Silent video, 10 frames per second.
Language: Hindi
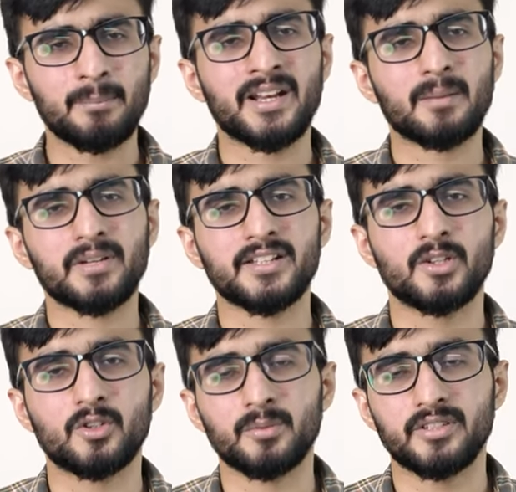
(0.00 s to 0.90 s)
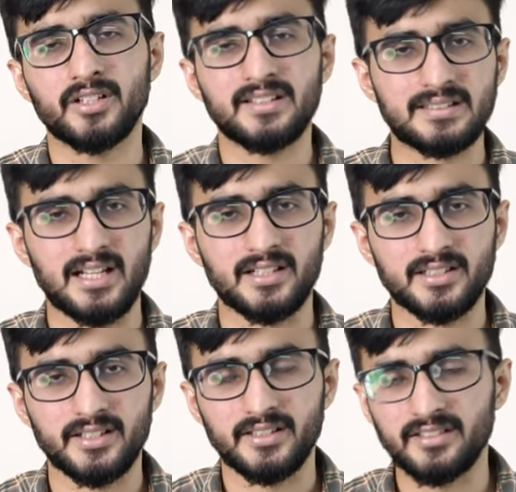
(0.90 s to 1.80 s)
जब मैंने अपना यूट्यूब जर्नी
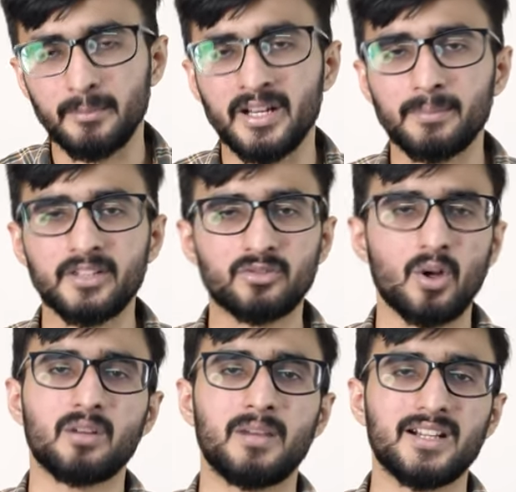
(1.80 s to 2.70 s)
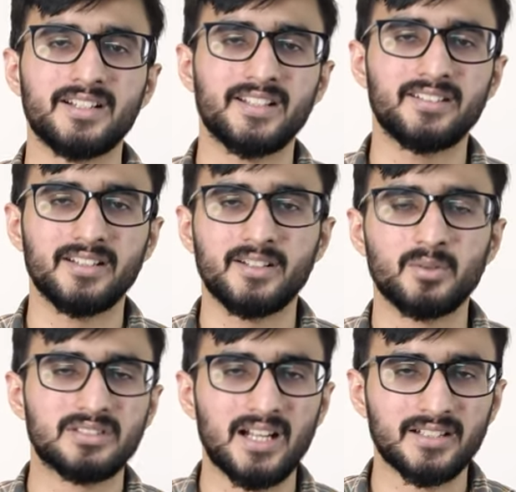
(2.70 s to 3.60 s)
स्टार्ट करी थी जब मैंने अपनी स्टॉक मार्केट की जर्नी
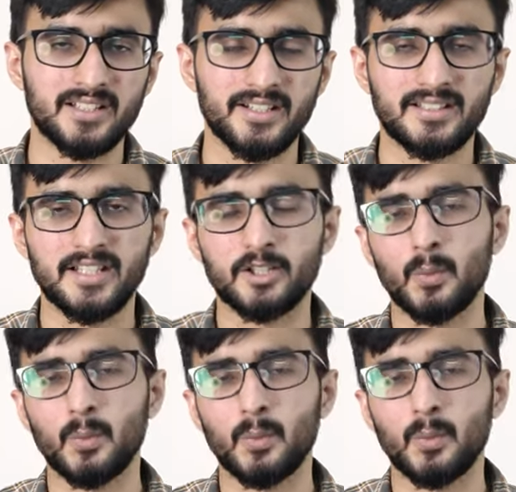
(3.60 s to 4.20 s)
को स्टार्ट करी थी